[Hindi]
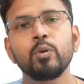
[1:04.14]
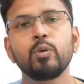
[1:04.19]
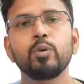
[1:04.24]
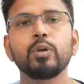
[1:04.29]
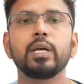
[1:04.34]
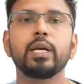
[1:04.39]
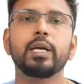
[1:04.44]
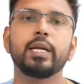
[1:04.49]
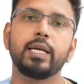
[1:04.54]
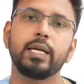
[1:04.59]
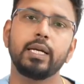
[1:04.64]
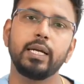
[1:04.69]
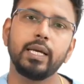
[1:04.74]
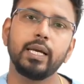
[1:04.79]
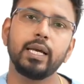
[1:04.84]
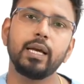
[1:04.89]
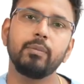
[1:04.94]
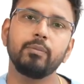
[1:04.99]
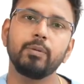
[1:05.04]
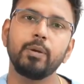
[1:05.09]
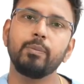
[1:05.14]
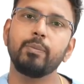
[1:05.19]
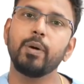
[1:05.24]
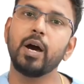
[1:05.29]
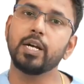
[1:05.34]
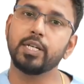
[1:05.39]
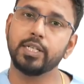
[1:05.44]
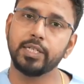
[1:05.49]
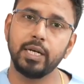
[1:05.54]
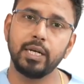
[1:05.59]
तो उनका किडनी का हमने
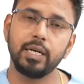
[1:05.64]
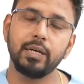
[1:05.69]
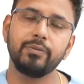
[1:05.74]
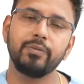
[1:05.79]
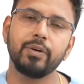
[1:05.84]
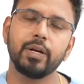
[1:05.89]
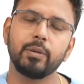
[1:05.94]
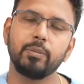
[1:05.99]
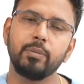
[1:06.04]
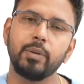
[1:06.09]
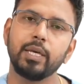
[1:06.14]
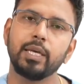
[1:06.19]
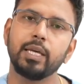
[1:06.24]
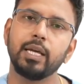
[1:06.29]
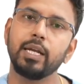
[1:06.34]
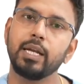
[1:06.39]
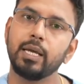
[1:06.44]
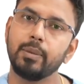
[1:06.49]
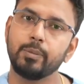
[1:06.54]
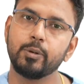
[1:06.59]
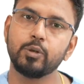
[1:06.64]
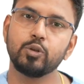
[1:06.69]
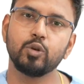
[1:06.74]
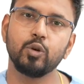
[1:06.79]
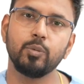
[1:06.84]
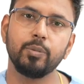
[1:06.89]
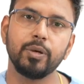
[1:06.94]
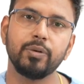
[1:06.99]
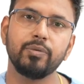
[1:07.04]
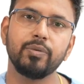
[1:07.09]
पार्शियल नेफ्रेक्टमी किया
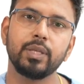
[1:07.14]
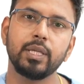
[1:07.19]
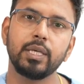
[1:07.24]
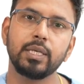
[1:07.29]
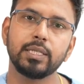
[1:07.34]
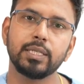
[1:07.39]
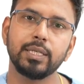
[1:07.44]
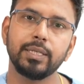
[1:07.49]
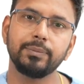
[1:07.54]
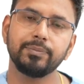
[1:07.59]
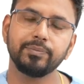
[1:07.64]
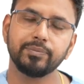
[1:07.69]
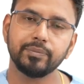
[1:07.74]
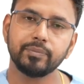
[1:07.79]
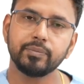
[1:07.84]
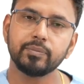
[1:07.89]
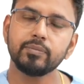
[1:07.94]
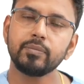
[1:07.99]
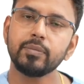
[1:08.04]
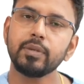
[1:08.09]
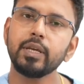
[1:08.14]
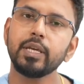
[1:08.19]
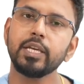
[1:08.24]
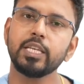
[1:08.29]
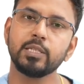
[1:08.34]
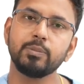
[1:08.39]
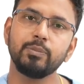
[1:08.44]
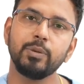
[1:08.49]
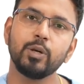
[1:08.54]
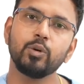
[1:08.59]
लेप्रोस्कोपिक विधि से
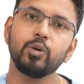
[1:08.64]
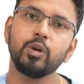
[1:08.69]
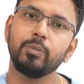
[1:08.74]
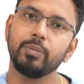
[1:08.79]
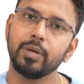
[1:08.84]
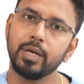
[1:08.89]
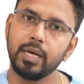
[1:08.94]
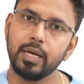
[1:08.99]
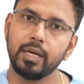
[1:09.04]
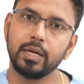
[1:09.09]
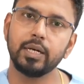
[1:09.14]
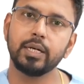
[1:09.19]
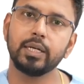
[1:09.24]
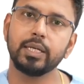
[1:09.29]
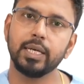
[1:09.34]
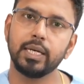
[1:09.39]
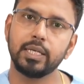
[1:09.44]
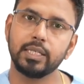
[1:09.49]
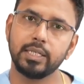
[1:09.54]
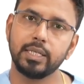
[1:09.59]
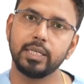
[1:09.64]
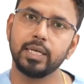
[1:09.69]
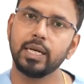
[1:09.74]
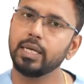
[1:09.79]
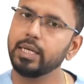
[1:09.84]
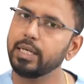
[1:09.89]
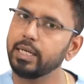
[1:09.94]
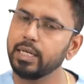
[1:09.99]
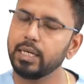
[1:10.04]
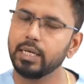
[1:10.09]
इसमें कोई बड़ा कट या
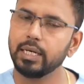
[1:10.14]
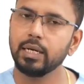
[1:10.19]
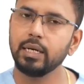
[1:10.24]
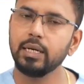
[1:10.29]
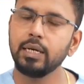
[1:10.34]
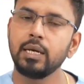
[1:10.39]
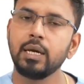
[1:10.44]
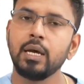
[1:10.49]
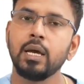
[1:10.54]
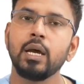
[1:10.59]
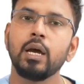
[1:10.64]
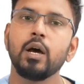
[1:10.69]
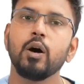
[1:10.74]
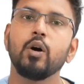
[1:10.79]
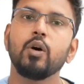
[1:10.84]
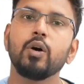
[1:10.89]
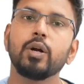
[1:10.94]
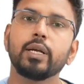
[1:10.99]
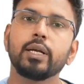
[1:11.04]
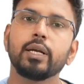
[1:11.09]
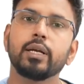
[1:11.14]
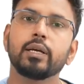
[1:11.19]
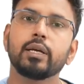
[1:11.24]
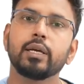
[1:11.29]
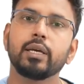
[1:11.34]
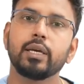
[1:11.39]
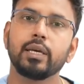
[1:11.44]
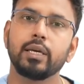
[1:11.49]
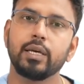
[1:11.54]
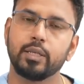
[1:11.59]
चीरा नहीं लगा और
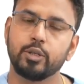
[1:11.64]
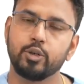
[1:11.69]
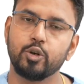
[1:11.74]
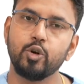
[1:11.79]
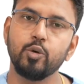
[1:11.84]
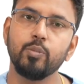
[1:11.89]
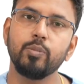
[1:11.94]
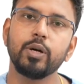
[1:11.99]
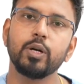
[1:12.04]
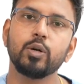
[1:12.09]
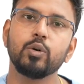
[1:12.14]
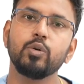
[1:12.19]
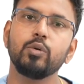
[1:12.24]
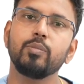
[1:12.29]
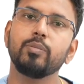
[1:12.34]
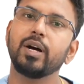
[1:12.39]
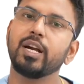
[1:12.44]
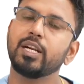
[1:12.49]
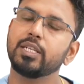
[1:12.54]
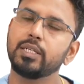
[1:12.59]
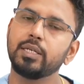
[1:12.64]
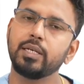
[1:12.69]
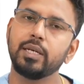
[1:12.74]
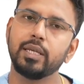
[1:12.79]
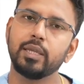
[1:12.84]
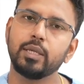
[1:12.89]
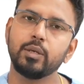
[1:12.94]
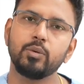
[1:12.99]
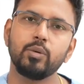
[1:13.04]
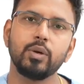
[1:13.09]
ट्यूमर को मार्जिन
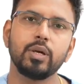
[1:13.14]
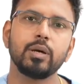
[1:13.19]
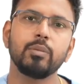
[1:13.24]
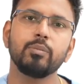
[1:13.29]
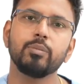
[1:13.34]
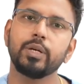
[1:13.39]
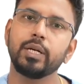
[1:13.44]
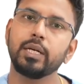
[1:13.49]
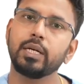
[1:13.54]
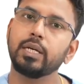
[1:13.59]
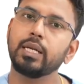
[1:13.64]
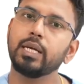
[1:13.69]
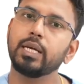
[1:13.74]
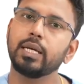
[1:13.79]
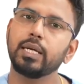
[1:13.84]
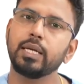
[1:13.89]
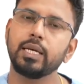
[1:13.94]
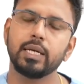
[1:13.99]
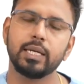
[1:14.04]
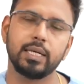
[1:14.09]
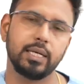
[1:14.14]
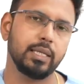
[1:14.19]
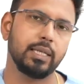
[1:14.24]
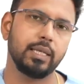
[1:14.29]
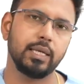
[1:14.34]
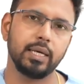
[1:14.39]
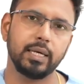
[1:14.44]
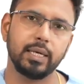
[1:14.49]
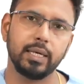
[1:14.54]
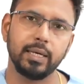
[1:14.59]
लेते हुए कम्प्लीटली क्लियर कर
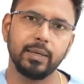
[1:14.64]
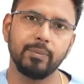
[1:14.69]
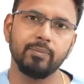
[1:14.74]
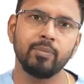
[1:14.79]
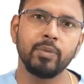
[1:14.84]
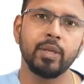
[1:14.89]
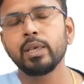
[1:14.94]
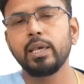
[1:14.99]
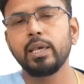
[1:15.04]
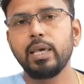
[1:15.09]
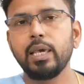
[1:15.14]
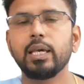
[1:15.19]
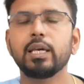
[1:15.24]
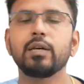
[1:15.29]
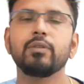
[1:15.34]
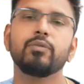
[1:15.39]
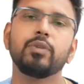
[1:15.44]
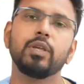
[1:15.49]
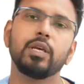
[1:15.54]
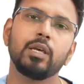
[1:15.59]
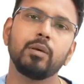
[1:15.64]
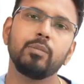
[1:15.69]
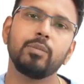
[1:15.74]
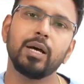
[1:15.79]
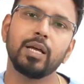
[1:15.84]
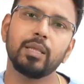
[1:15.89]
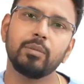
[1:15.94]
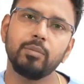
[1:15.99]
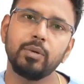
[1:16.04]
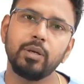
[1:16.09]
दिया गया एक हफ्ते के
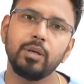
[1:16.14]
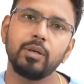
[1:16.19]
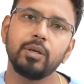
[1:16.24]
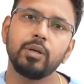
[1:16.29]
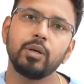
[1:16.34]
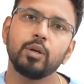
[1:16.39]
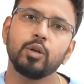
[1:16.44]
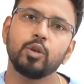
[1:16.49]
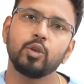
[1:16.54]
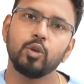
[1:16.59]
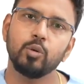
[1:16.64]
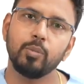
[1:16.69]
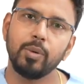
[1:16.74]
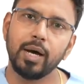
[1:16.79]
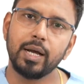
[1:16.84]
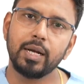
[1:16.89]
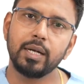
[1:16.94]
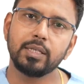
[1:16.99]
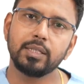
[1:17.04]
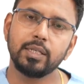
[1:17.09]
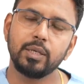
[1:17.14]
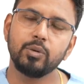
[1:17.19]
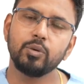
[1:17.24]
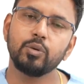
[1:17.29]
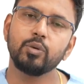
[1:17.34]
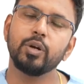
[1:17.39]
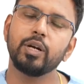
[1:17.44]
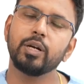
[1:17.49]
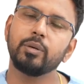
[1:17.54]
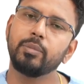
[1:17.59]
बाद में दोबारा से
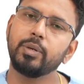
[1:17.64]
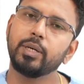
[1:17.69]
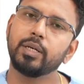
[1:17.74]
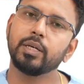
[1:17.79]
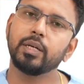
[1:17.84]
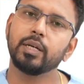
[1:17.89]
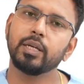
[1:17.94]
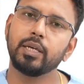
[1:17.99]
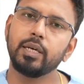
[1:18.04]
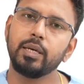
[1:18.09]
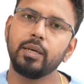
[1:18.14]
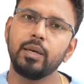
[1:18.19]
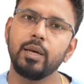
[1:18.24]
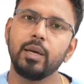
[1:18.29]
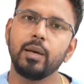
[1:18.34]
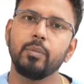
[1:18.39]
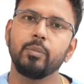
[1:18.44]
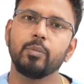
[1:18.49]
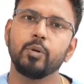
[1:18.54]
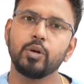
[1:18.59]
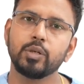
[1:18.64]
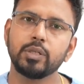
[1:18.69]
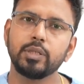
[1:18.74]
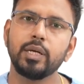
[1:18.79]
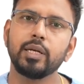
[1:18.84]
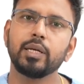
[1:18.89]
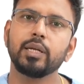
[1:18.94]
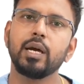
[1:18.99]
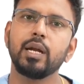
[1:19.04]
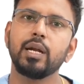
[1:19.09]
उनको एडमिट करके
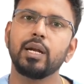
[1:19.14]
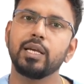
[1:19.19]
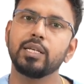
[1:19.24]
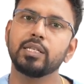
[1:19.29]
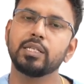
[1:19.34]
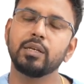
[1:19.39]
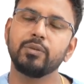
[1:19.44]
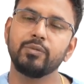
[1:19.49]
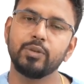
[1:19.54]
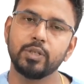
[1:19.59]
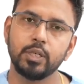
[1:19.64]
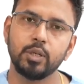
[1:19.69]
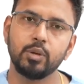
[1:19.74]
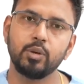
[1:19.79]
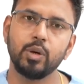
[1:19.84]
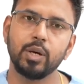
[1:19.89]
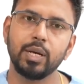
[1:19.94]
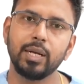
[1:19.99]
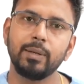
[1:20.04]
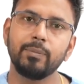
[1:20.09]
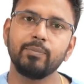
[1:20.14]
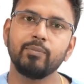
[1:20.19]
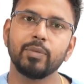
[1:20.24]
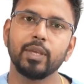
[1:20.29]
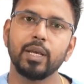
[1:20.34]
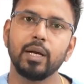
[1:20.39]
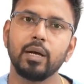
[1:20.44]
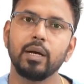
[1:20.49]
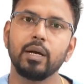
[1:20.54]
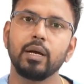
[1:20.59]
प्रोस्टेट का लेज़र विधि
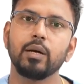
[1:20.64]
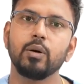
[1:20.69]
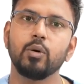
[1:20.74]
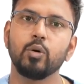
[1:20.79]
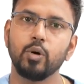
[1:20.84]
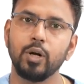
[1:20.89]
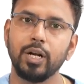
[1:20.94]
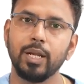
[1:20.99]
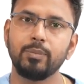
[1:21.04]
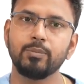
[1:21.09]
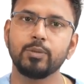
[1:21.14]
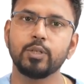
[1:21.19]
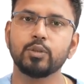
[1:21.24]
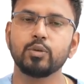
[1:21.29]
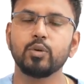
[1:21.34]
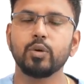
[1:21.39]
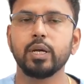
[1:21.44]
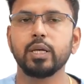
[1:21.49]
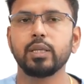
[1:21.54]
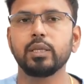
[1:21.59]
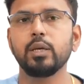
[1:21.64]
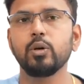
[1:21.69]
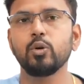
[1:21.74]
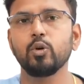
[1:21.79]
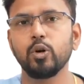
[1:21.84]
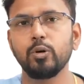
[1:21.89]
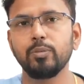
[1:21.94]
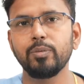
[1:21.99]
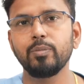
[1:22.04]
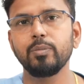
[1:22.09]
द्वारा होलेप जिसको कहते हैं
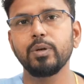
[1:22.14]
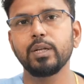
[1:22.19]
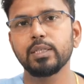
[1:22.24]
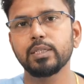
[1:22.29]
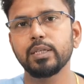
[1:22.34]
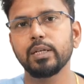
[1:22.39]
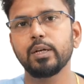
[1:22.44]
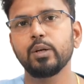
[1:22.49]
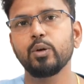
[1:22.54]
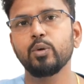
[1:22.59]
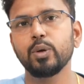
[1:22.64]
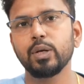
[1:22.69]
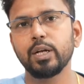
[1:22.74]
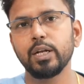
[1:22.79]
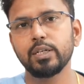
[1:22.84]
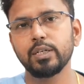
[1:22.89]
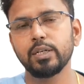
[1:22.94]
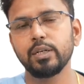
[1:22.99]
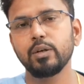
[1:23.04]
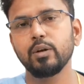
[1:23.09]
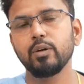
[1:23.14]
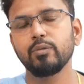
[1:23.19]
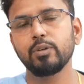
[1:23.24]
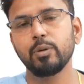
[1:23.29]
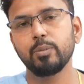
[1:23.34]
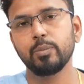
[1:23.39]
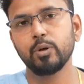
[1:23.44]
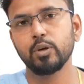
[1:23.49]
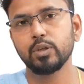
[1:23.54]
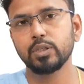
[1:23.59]
होलमियम लेज़र इन्यूक्लेशन ऑफ
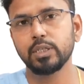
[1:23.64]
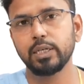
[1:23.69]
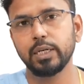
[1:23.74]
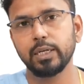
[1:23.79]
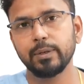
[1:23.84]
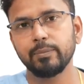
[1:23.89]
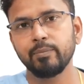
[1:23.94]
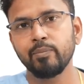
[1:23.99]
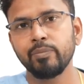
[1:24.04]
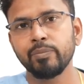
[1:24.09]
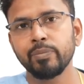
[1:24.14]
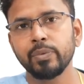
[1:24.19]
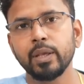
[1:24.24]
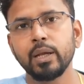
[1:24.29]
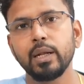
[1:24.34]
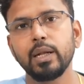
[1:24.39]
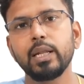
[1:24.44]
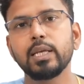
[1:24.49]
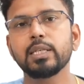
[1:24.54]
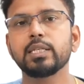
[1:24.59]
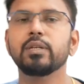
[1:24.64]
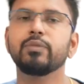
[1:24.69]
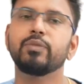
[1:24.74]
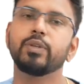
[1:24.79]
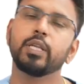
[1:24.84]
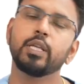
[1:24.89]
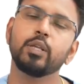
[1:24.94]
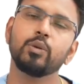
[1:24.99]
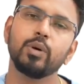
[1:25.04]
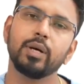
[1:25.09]
द प्रोस्टेट लेज़र
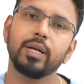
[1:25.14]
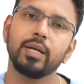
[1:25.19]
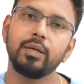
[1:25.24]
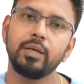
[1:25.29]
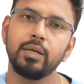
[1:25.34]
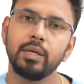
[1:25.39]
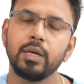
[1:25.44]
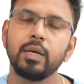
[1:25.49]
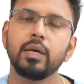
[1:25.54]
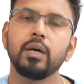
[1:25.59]
विधि द्वारा